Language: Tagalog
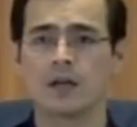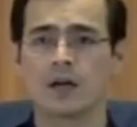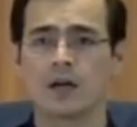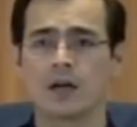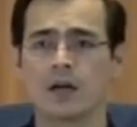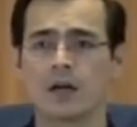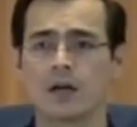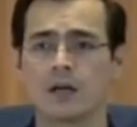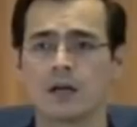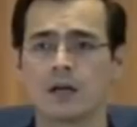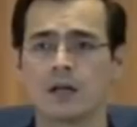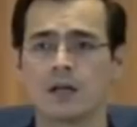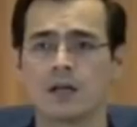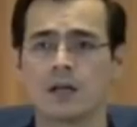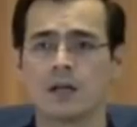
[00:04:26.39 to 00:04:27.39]
naka
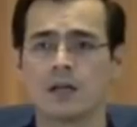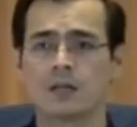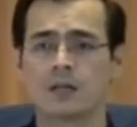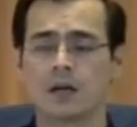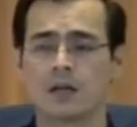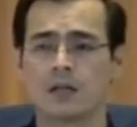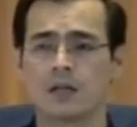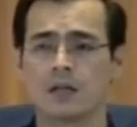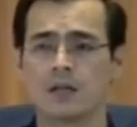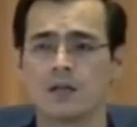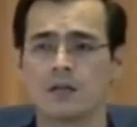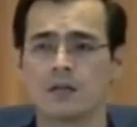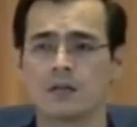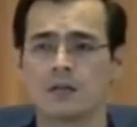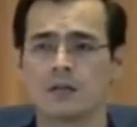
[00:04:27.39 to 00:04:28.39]
Lisa kanila
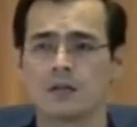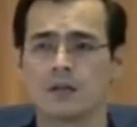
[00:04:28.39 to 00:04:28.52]
yun.